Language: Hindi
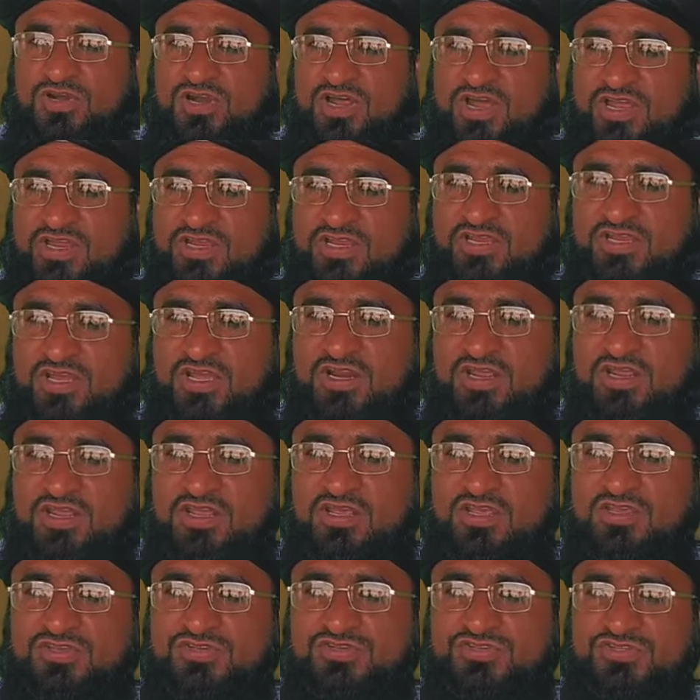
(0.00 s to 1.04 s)
लाइक
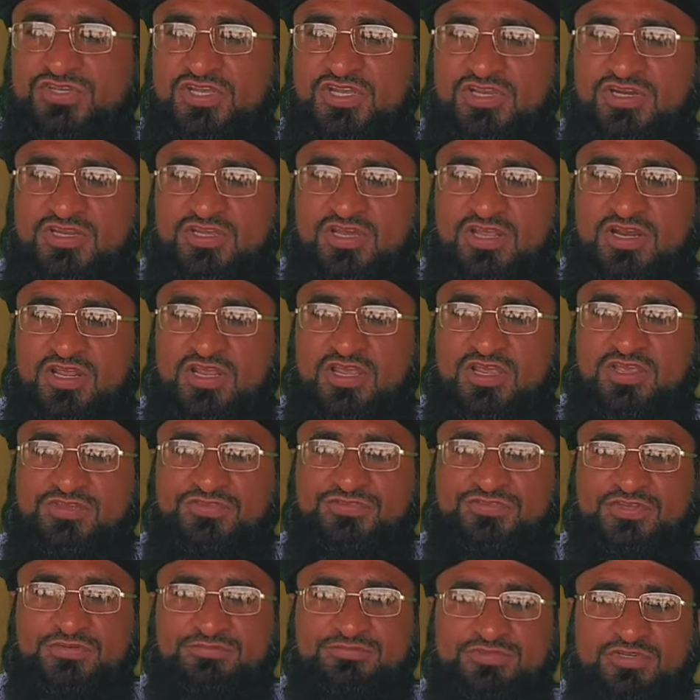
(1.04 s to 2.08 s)
करें शेयर करें
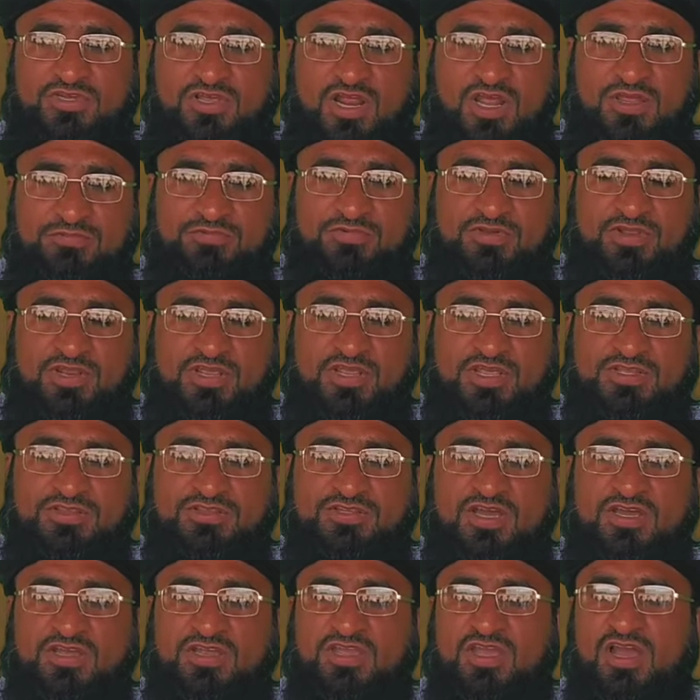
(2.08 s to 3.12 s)
सब्सक्राइब करें
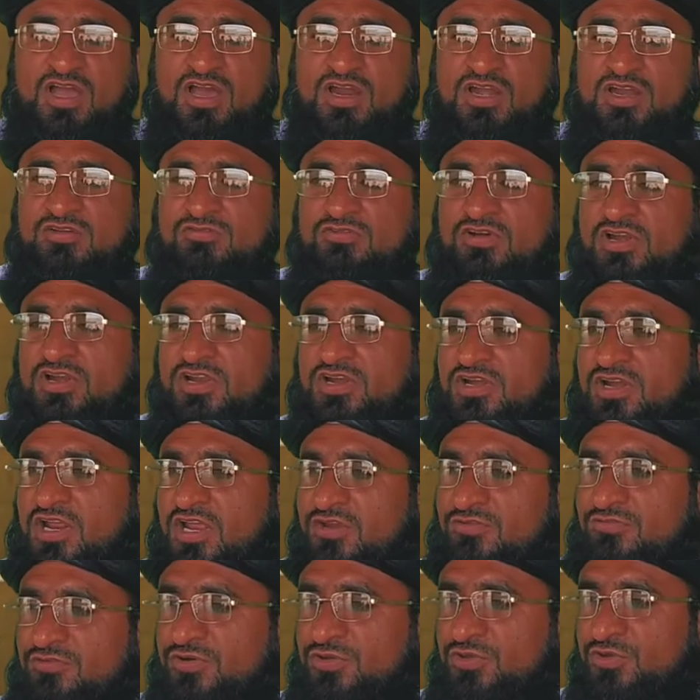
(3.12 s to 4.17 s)
ताकि आने वाली
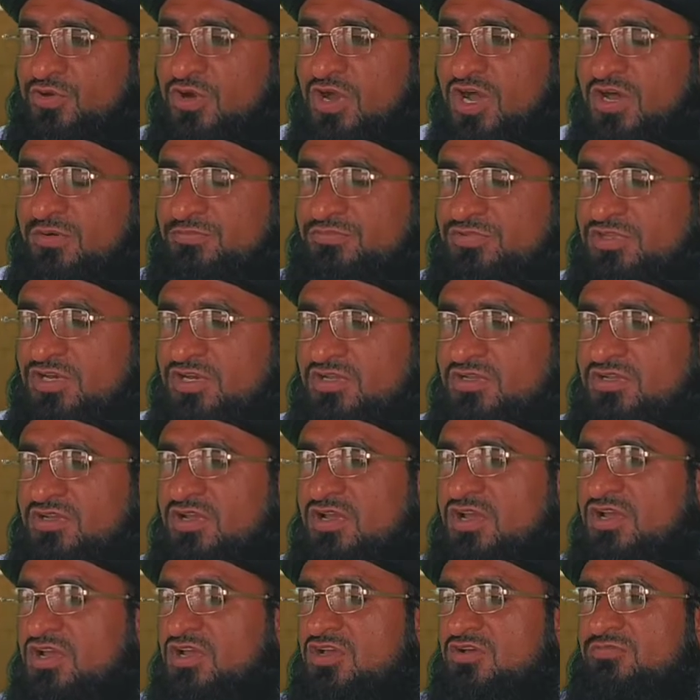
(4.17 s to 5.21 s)
नई वीडियो आप तक
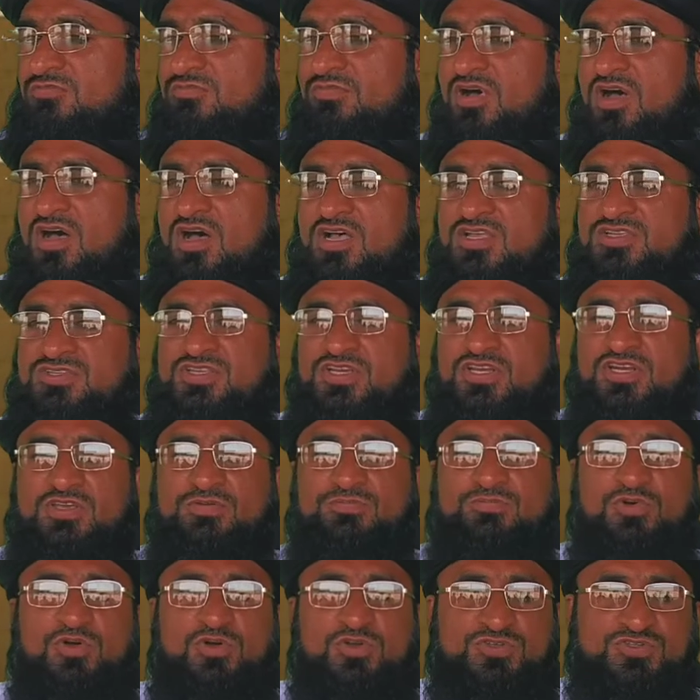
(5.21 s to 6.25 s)
बसानी
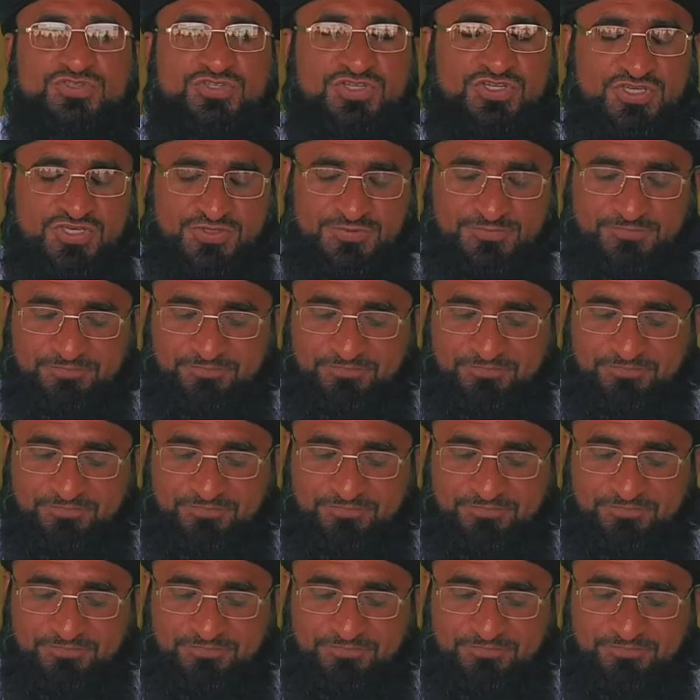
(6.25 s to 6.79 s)
पहुँच सके